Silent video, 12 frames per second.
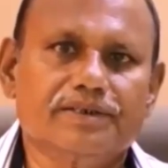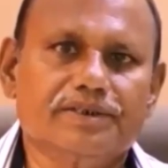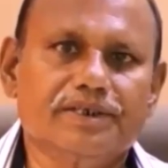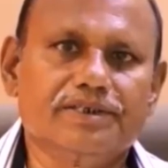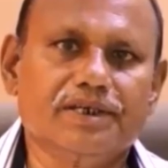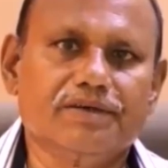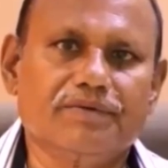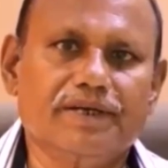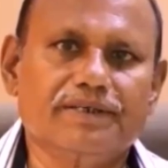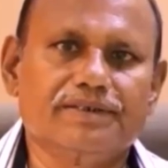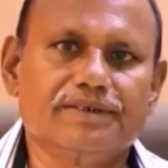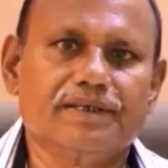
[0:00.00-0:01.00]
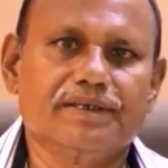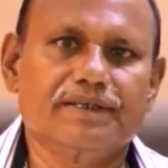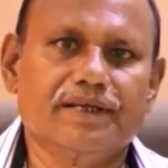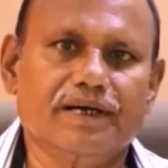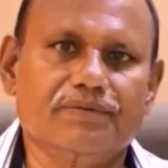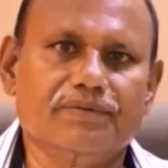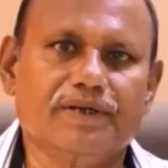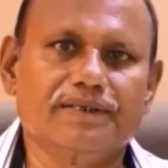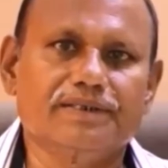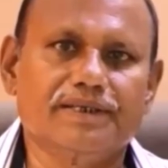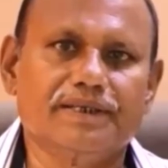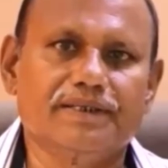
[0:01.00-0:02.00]
स्टेशन वाइज लदान होना
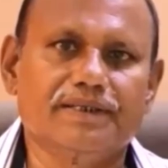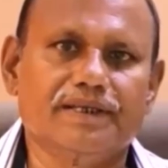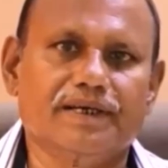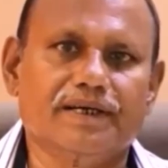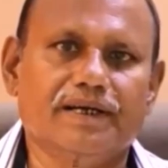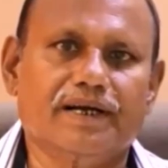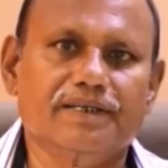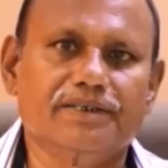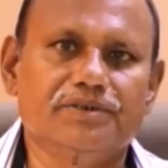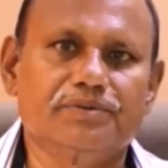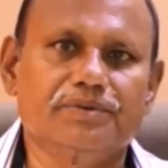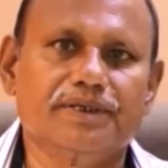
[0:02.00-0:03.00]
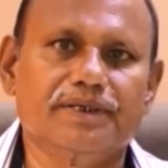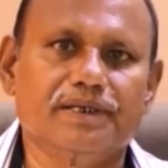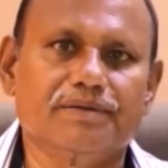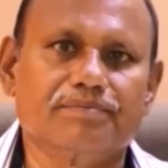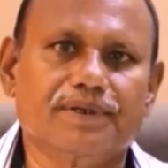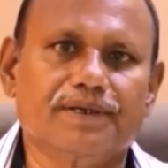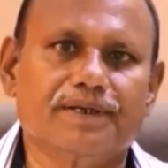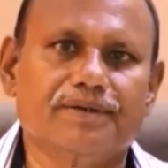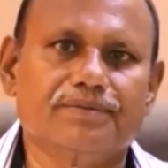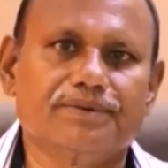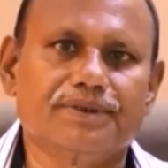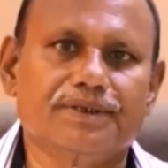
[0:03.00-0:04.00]
चाहिए तथा गाड़ी छूटने के
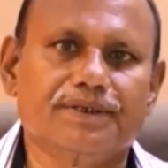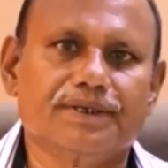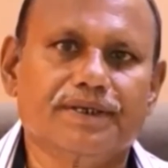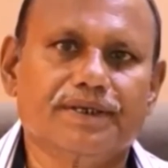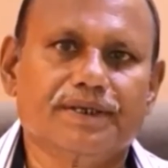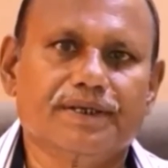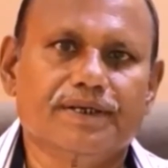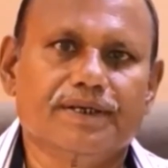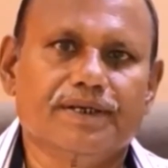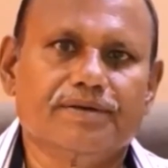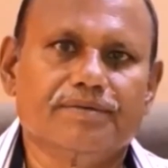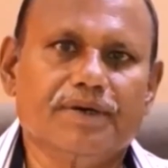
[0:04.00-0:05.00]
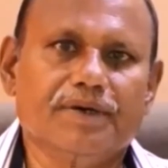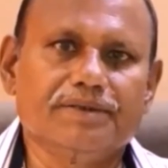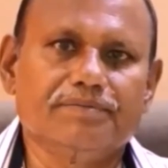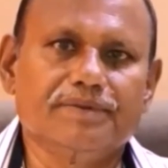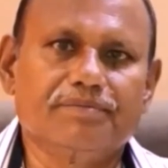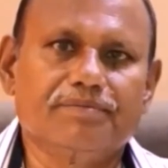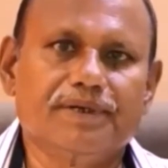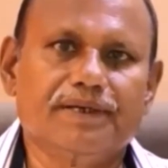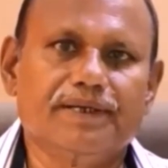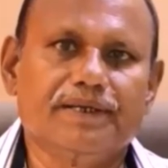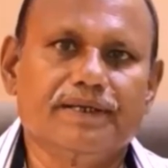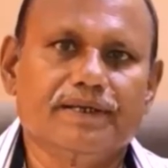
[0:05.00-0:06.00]
पहले उसे पाँच मिनट
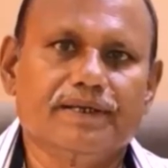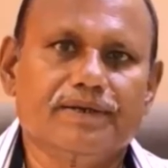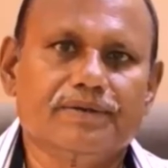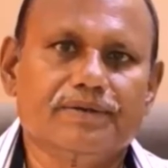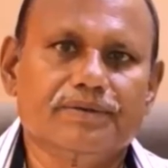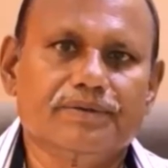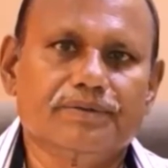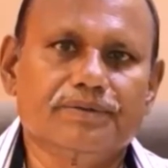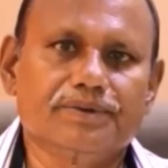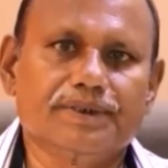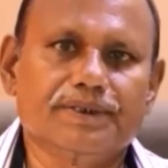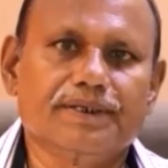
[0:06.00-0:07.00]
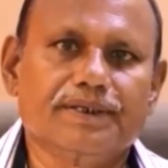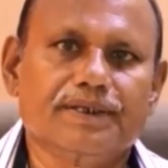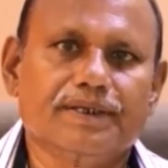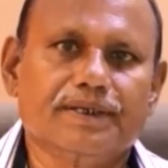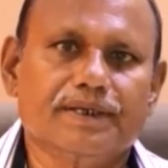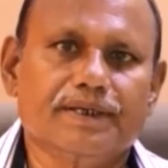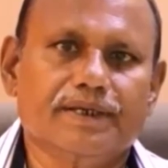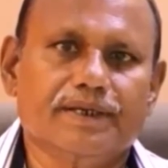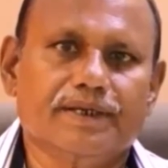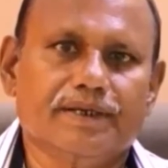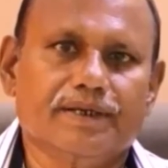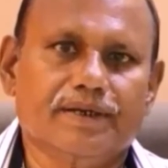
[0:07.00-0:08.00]
पहले उसे
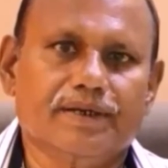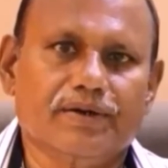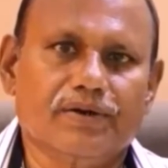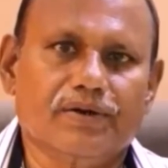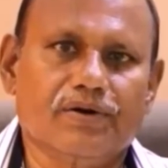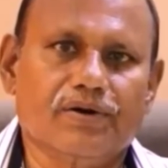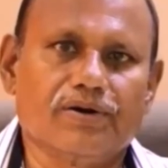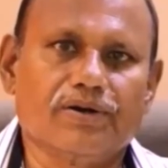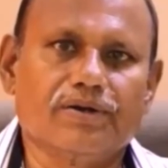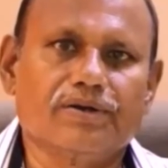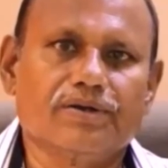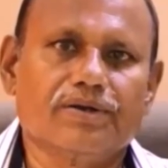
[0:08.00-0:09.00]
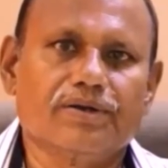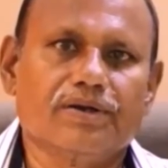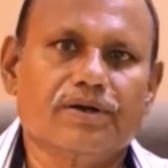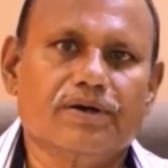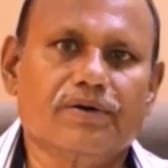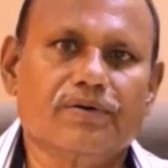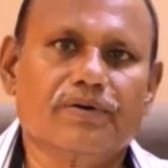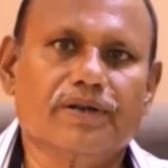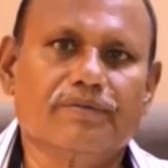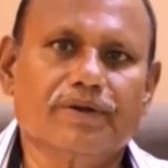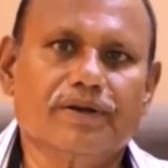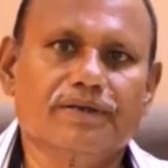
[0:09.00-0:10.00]
लॉक और
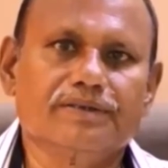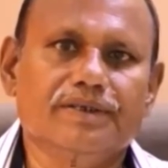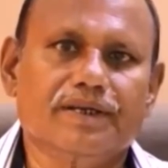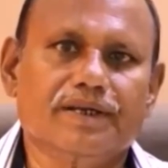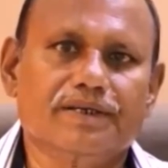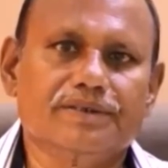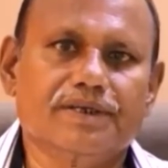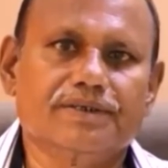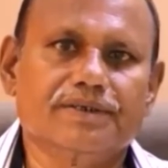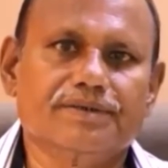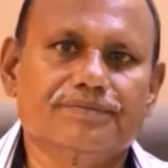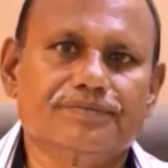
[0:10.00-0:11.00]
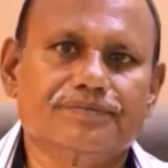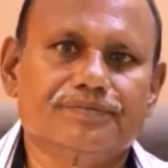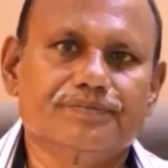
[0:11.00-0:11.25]
लेबल लग जाना चाहिए